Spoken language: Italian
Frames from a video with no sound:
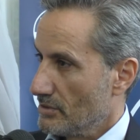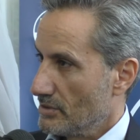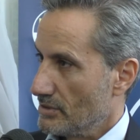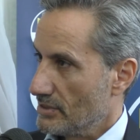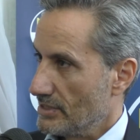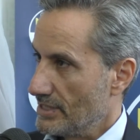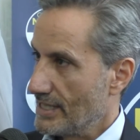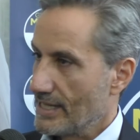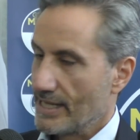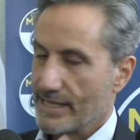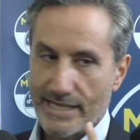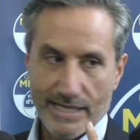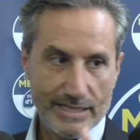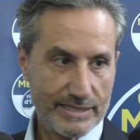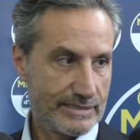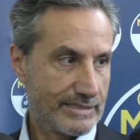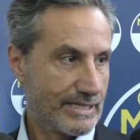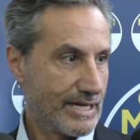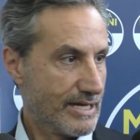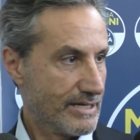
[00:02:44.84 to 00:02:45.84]
della
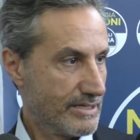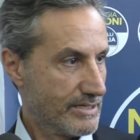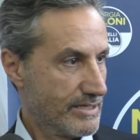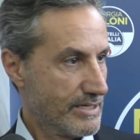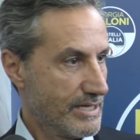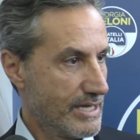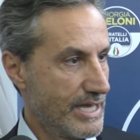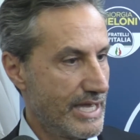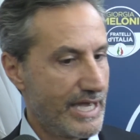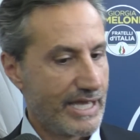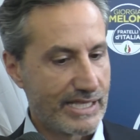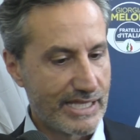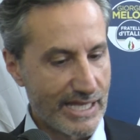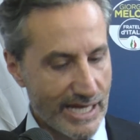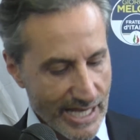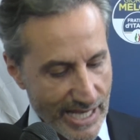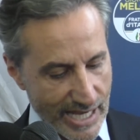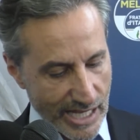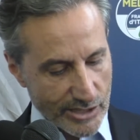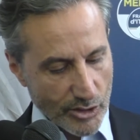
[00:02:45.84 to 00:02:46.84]
lealtà ed è
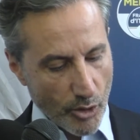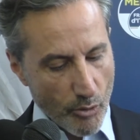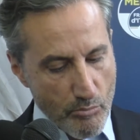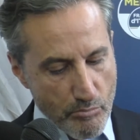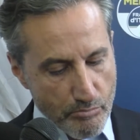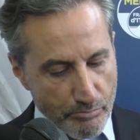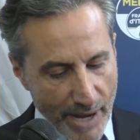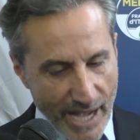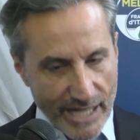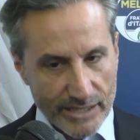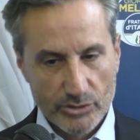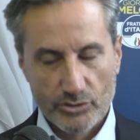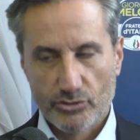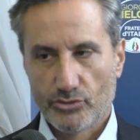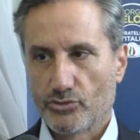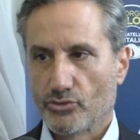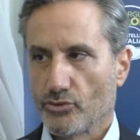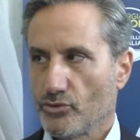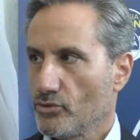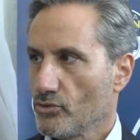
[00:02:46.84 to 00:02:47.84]
legato a un
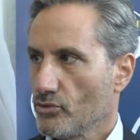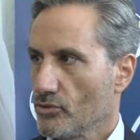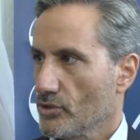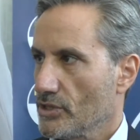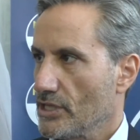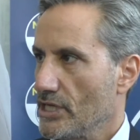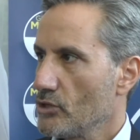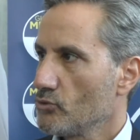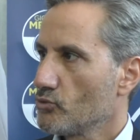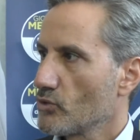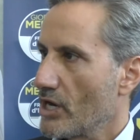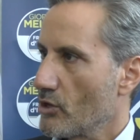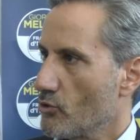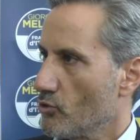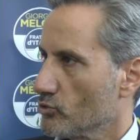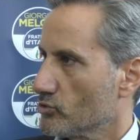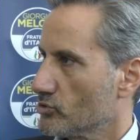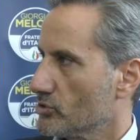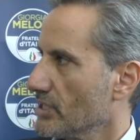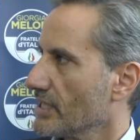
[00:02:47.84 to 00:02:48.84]
patto che in una
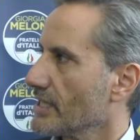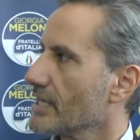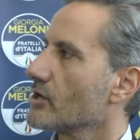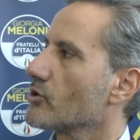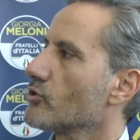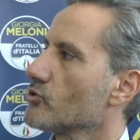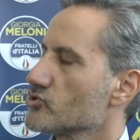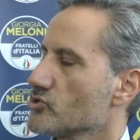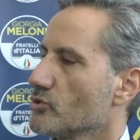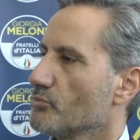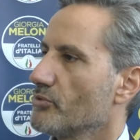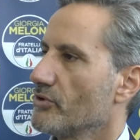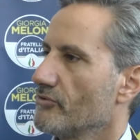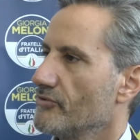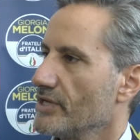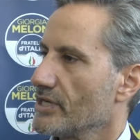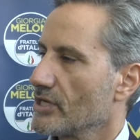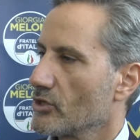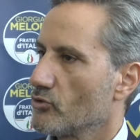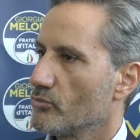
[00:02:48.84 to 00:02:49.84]
notte che cosa può
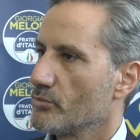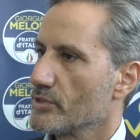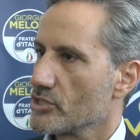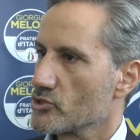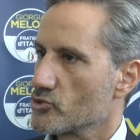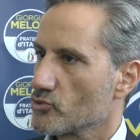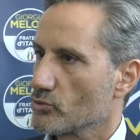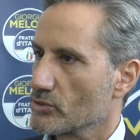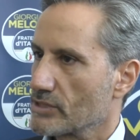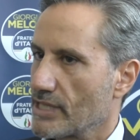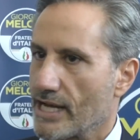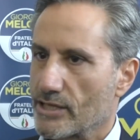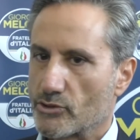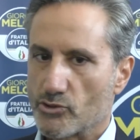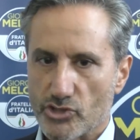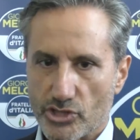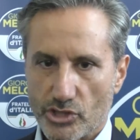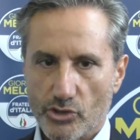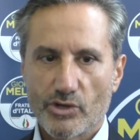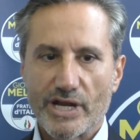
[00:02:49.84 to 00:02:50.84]
avere come risultato
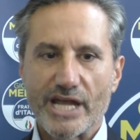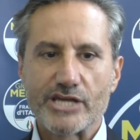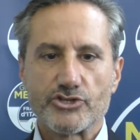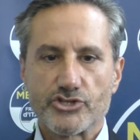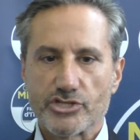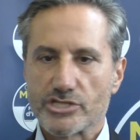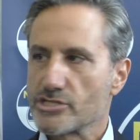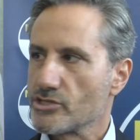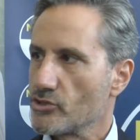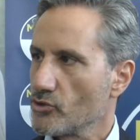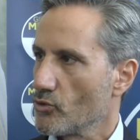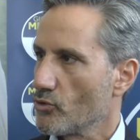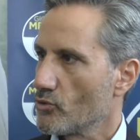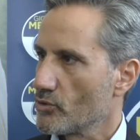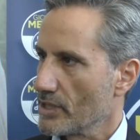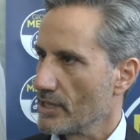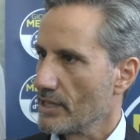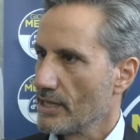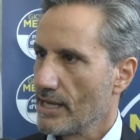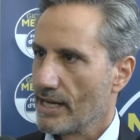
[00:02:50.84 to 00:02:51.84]
se non la
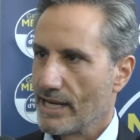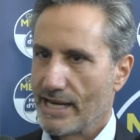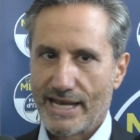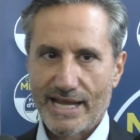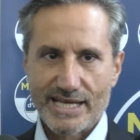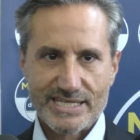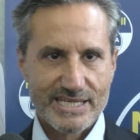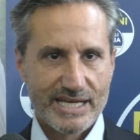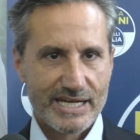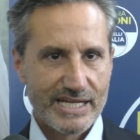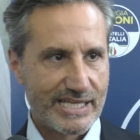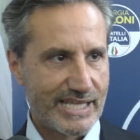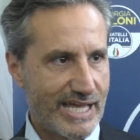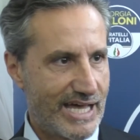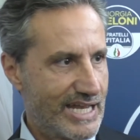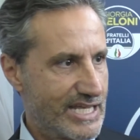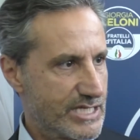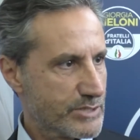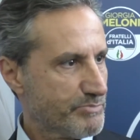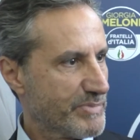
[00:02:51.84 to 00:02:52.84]
gestione, la sanità,
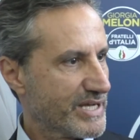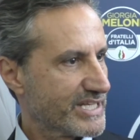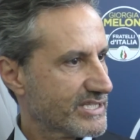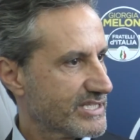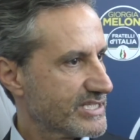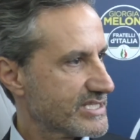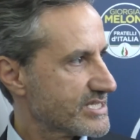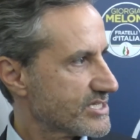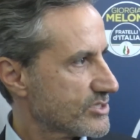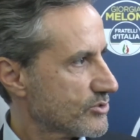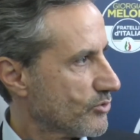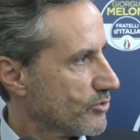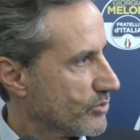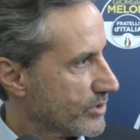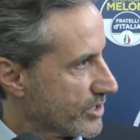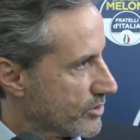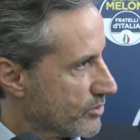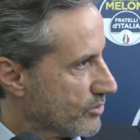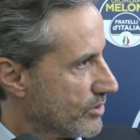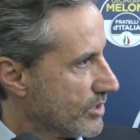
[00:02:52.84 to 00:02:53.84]
la
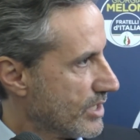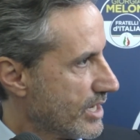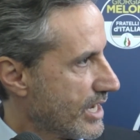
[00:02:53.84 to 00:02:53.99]
spartizione, no?